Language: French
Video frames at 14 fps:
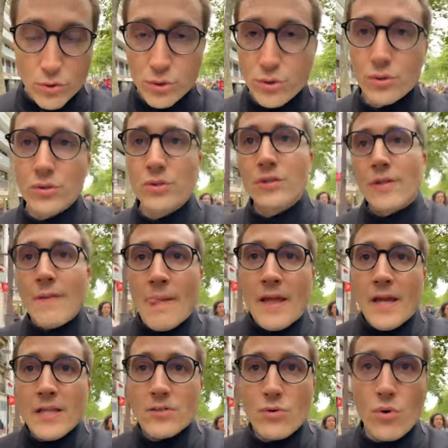autre chose
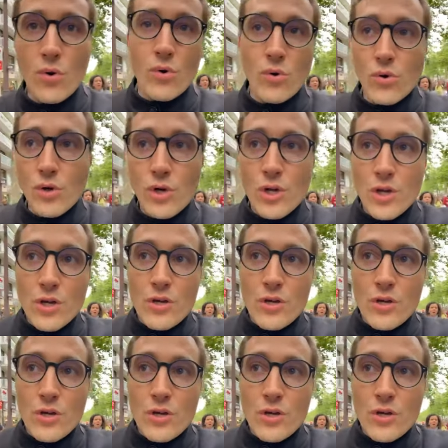Est-ce qu'on